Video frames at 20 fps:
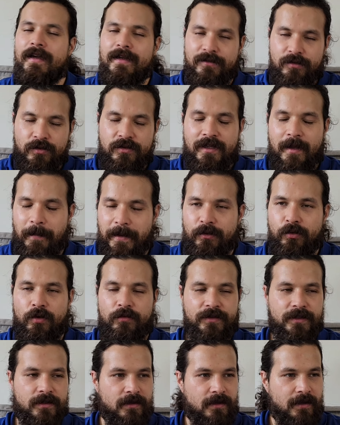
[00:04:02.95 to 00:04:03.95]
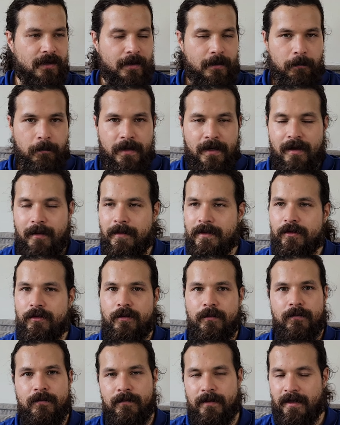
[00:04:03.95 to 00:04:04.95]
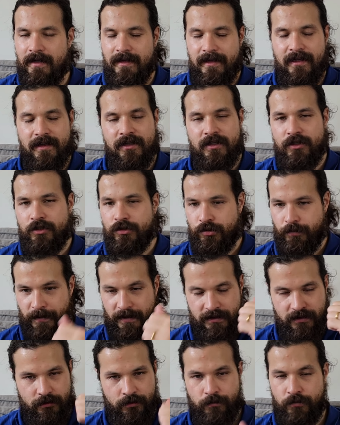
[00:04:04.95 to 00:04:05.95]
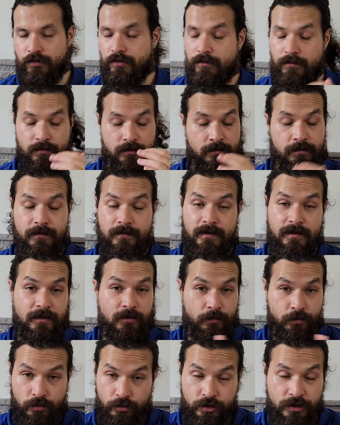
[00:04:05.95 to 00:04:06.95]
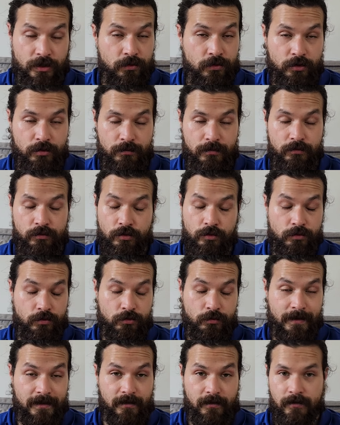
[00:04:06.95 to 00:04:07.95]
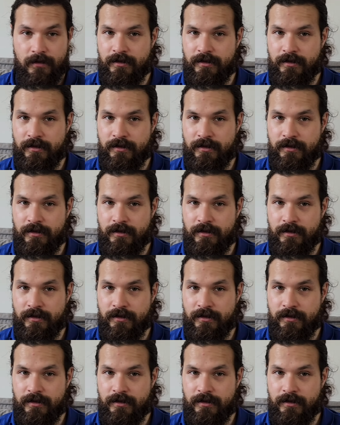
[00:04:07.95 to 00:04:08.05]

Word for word: c'est sûr que t'as pas trop envie. Mais là, maintenant, les gars, je suis parti, je me suis, je me suis couché à 1h du, matin.